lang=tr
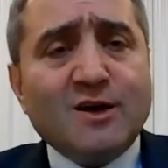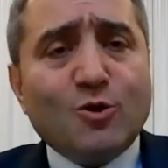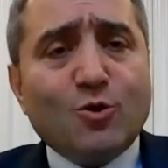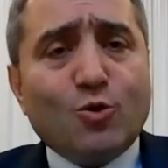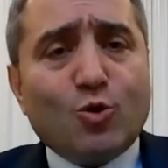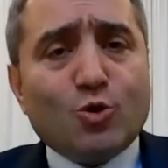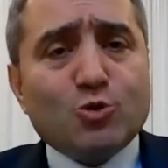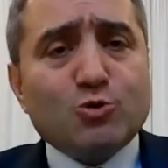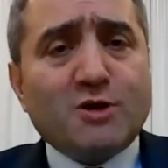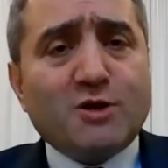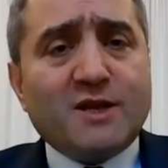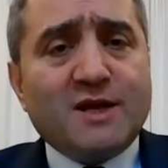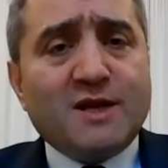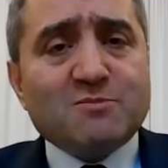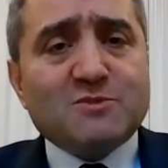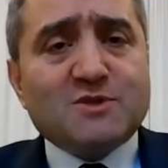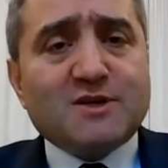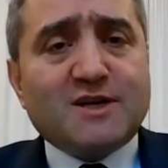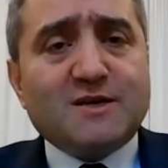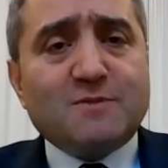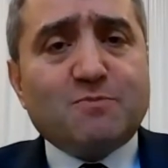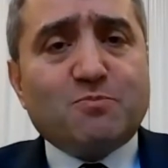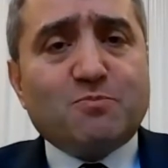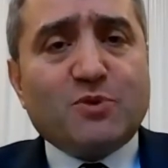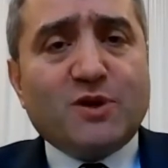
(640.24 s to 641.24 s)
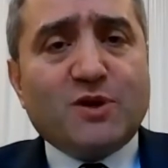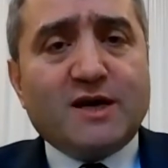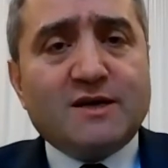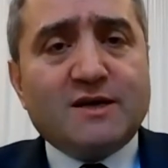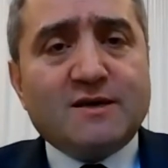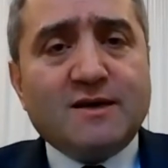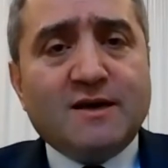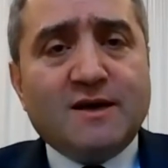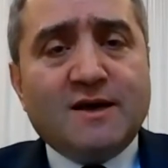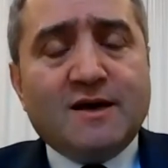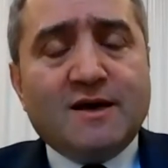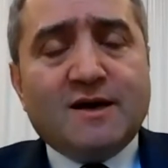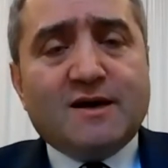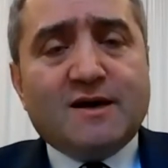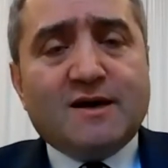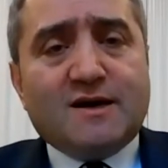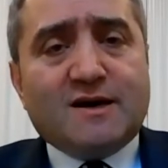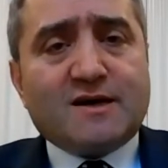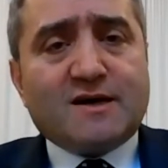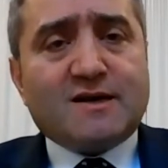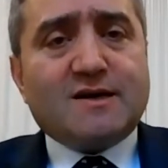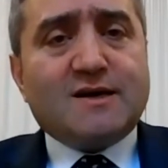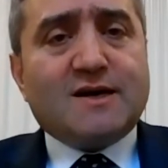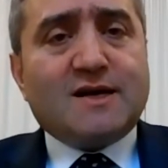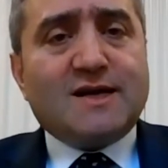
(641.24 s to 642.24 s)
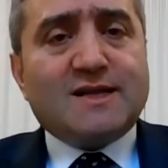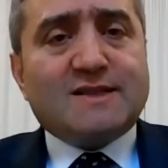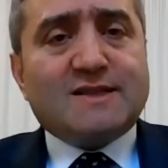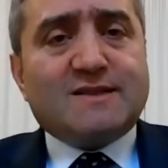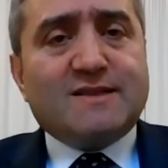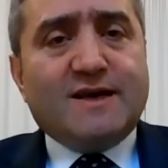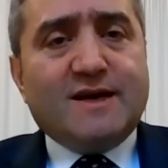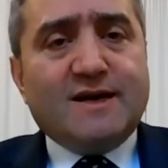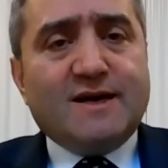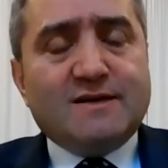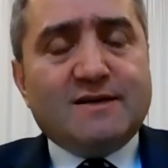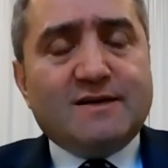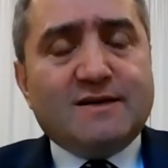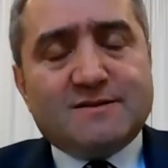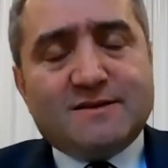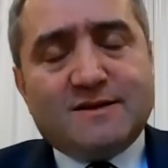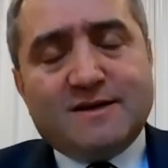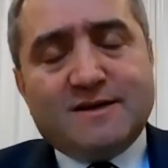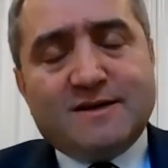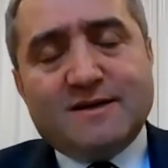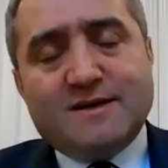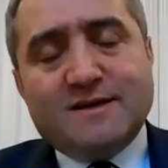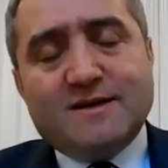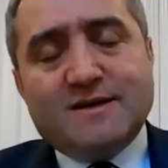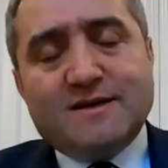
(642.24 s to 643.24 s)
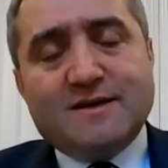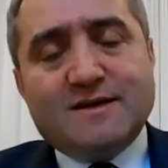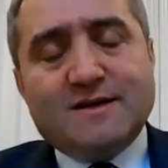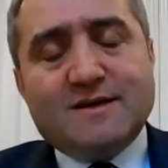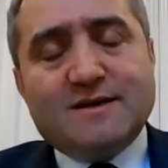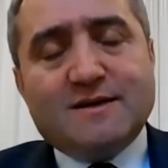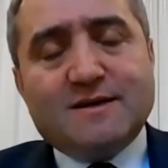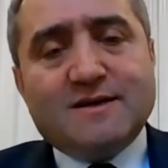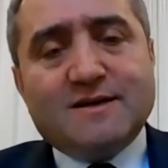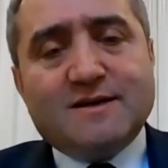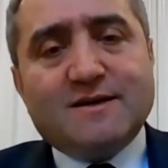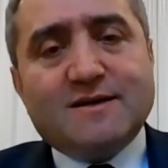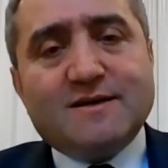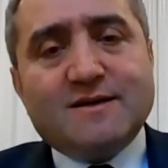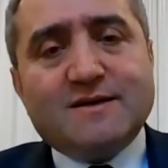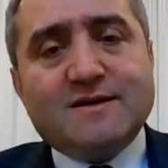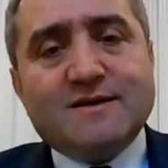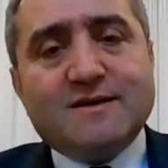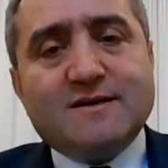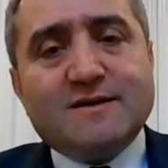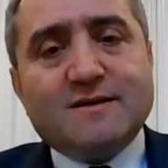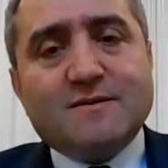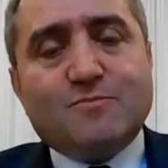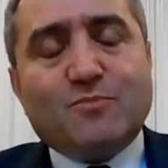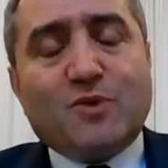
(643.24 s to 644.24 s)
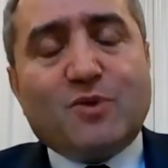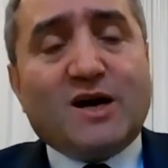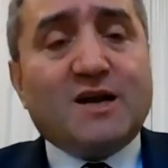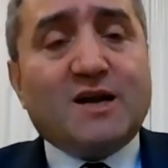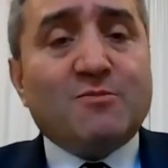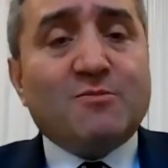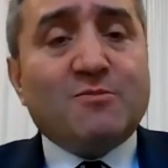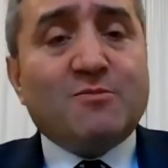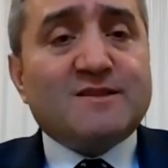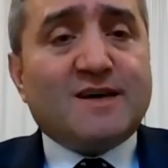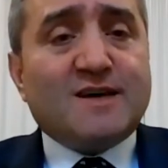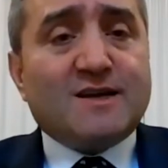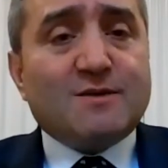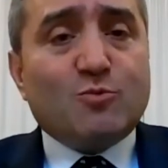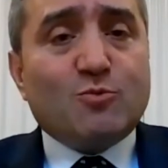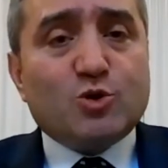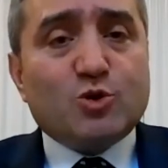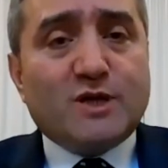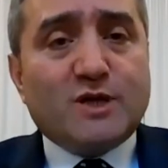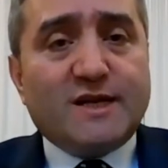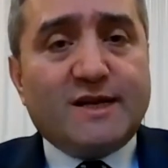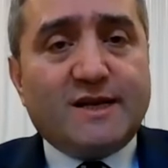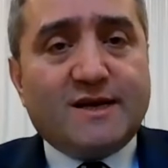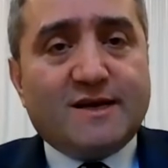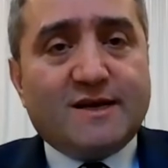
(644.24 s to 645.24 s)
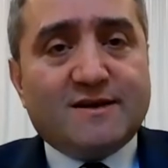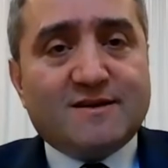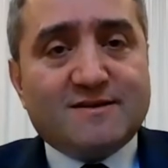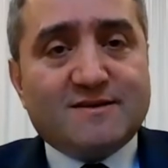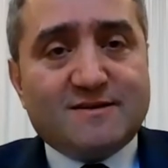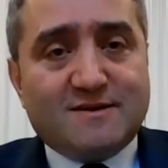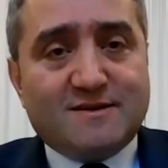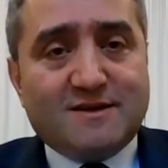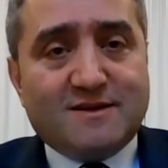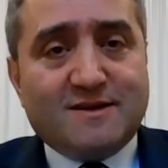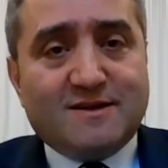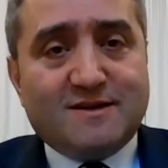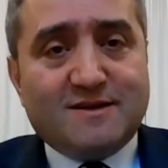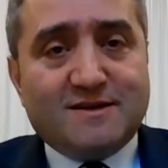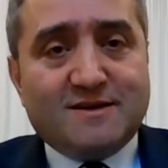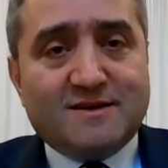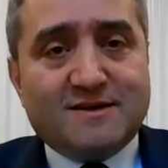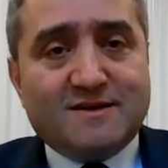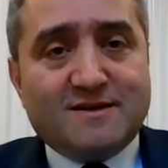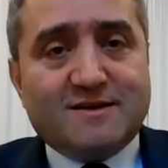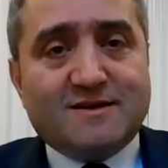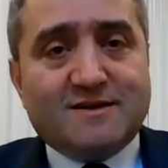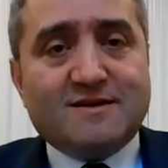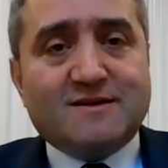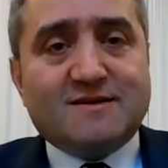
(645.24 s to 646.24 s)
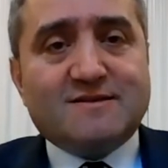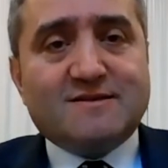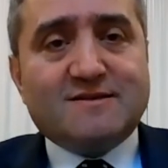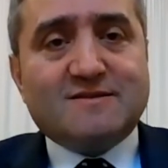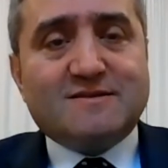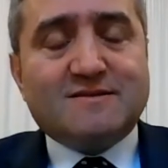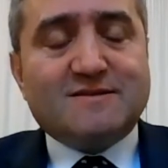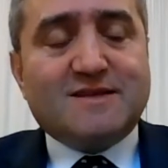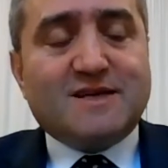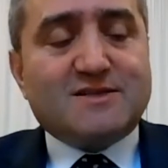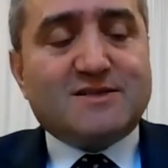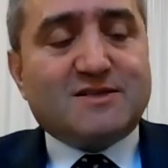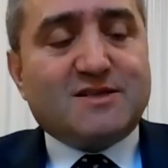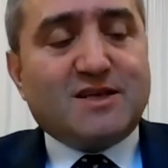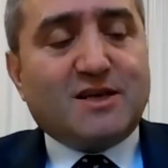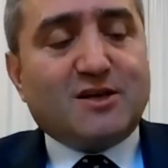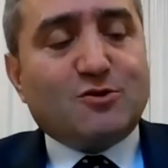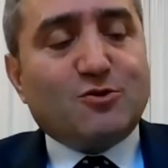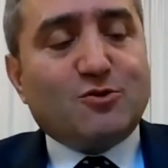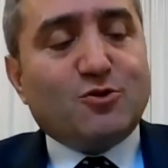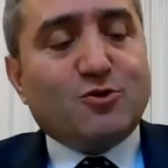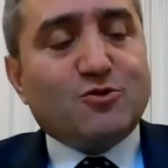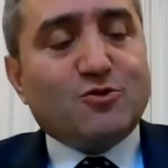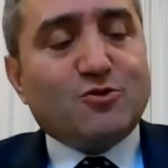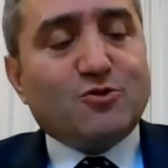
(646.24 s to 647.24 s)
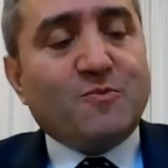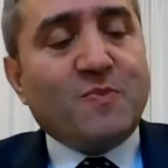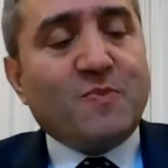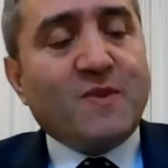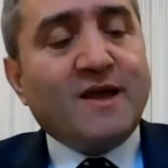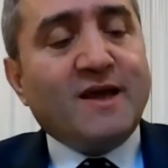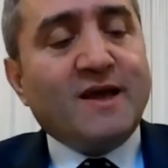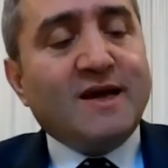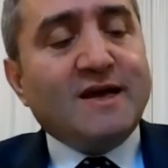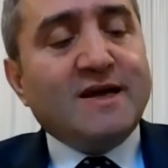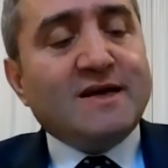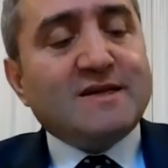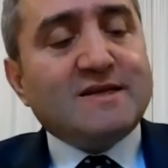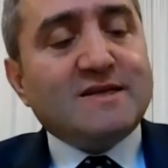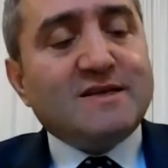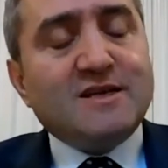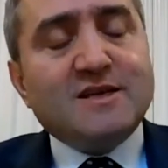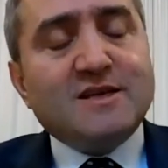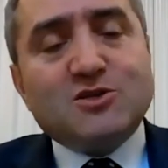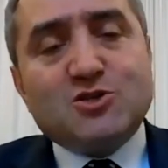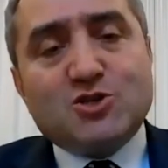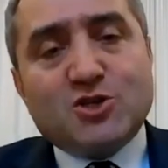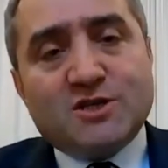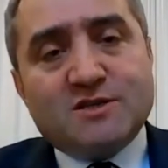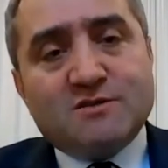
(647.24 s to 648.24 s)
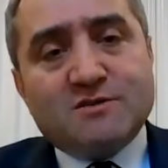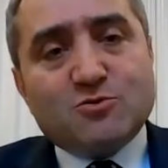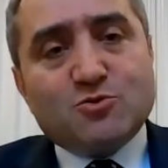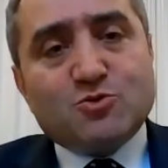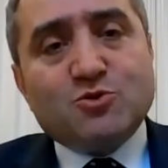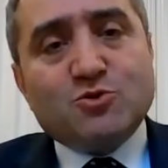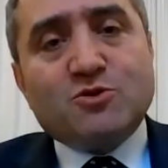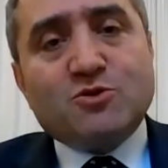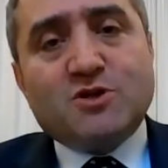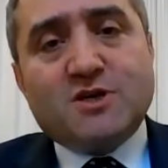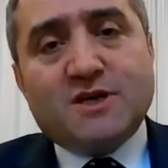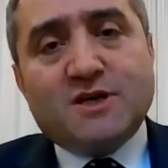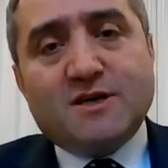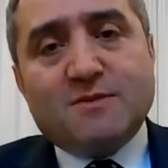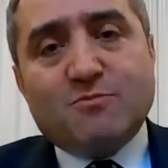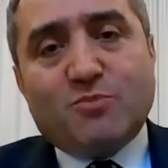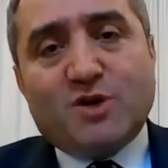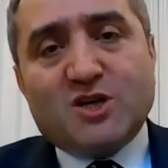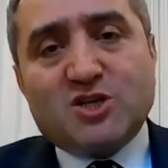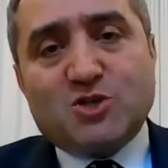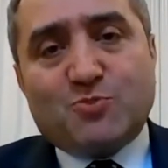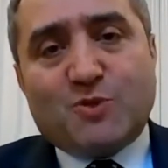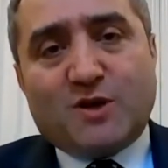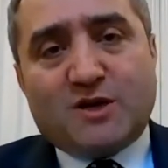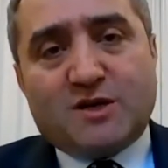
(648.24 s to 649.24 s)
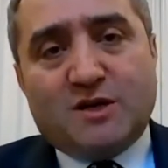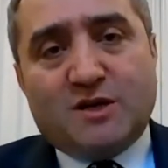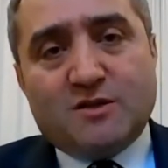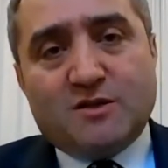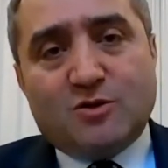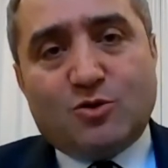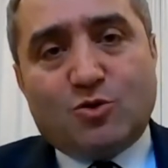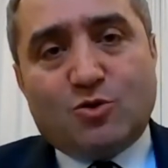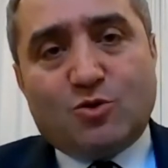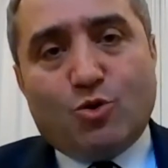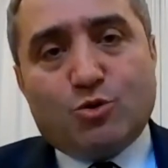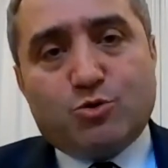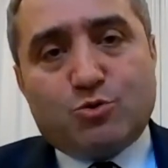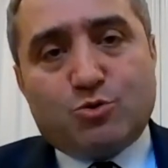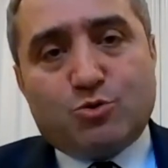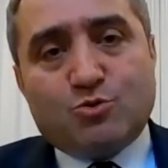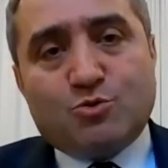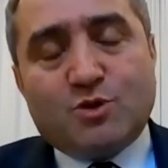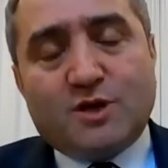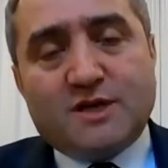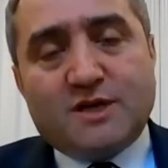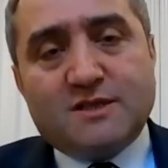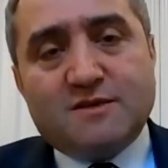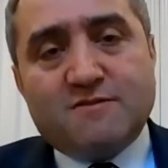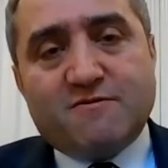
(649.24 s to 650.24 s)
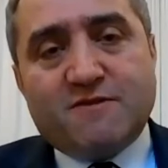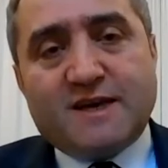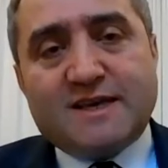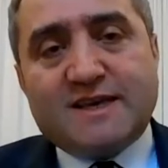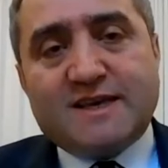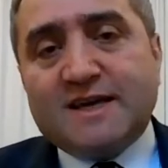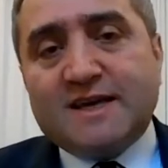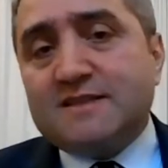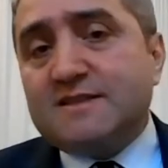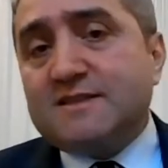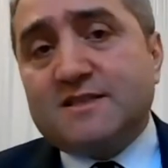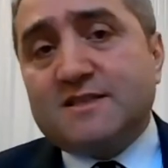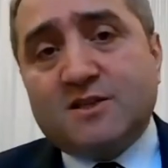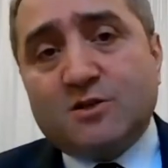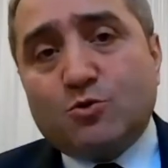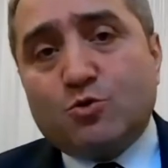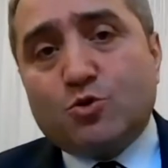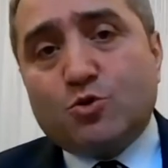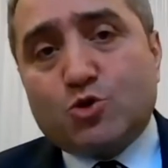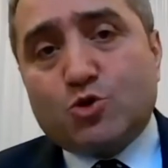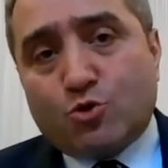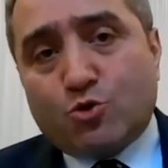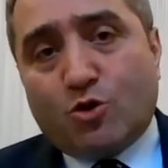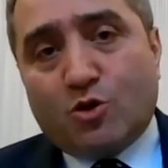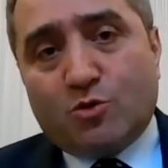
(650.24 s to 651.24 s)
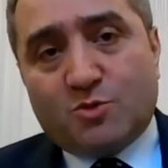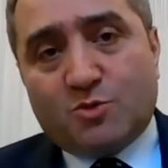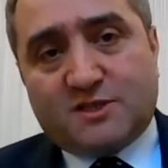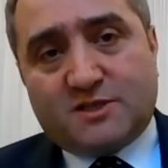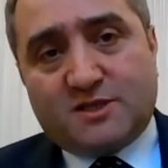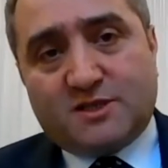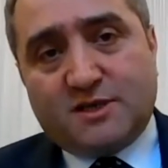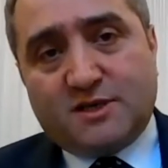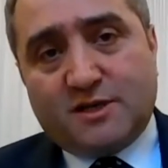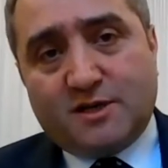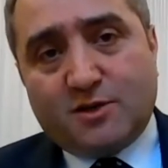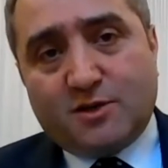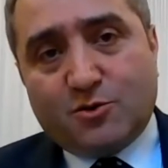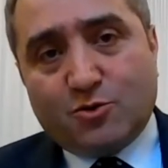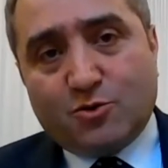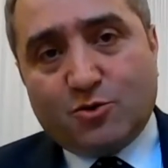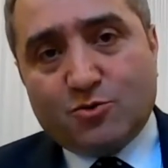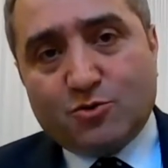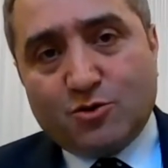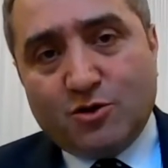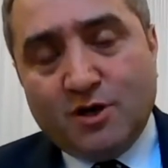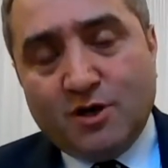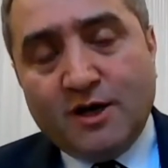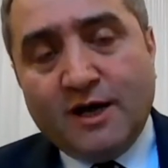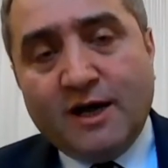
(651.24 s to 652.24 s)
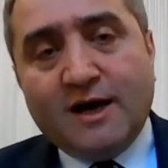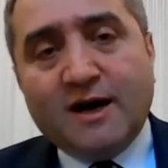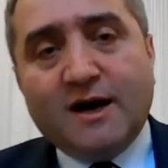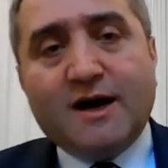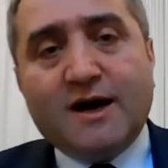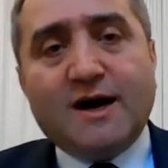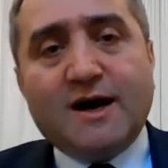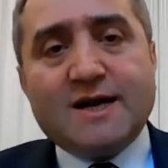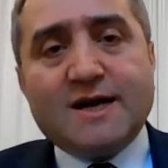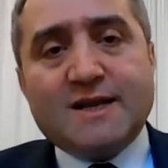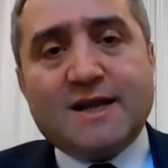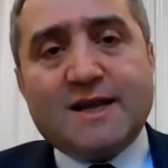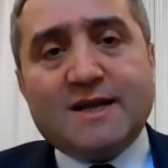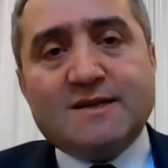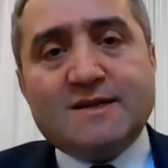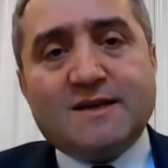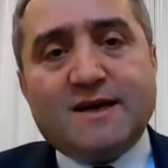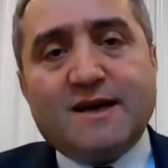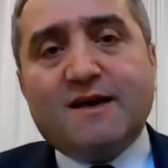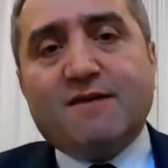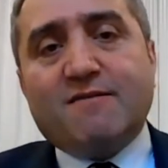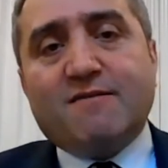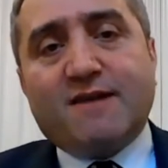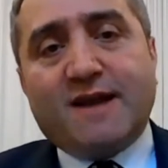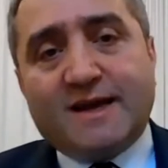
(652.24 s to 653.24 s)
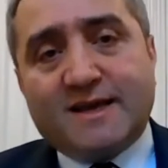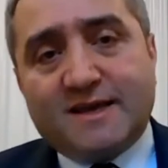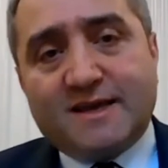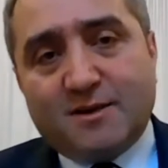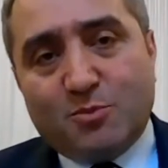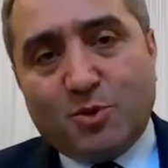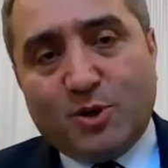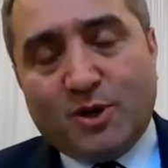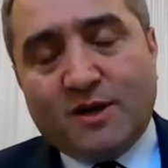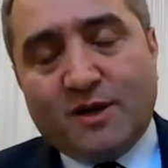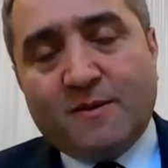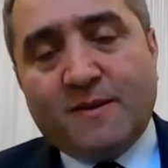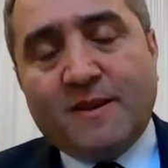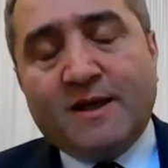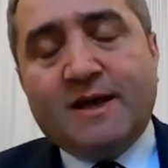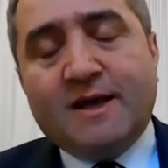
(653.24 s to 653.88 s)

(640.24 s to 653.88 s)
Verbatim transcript: O dönem Tayyip Bey hararetle e, parlamenter modeli e, destekliyordu. Niçin? Çünkü başbakanlık koltuğundaydı ve kendisinin güçlü olması gerekiyordu. Aynen Evren gibi.